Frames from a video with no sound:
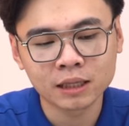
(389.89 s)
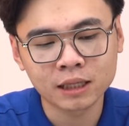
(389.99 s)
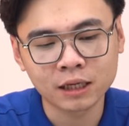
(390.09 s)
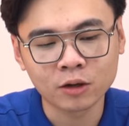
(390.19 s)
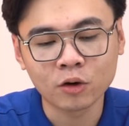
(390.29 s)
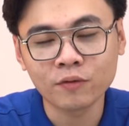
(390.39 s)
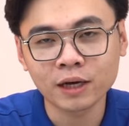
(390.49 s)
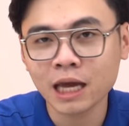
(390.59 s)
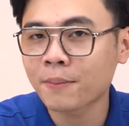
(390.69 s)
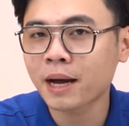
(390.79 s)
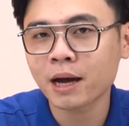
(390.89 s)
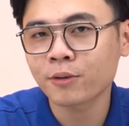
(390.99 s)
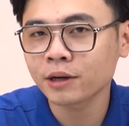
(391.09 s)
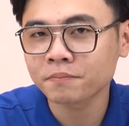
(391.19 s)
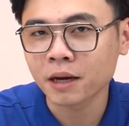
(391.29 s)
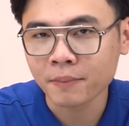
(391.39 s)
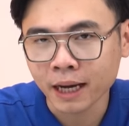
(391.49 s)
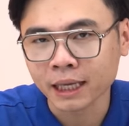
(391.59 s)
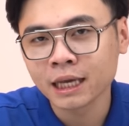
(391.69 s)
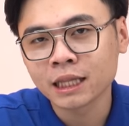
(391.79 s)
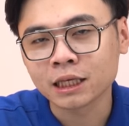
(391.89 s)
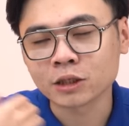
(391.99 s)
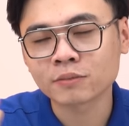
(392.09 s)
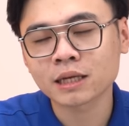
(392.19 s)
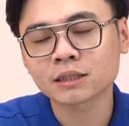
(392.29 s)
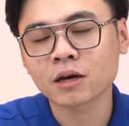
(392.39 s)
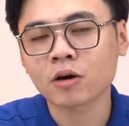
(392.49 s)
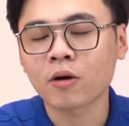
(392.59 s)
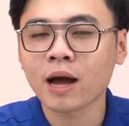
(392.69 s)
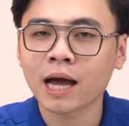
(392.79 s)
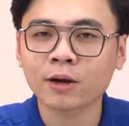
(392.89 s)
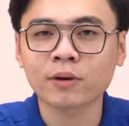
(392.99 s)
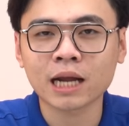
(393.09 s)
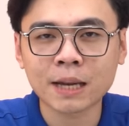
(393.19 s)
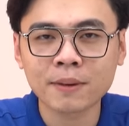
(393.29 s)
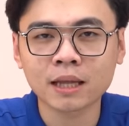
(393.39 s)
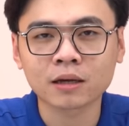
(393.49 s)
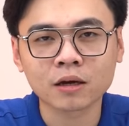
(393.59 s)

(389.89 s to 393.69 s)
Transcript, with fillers: Thì đối với Gigabyte Aorus mười bảy thì chúng ta sẽ có hai quạt hai bên,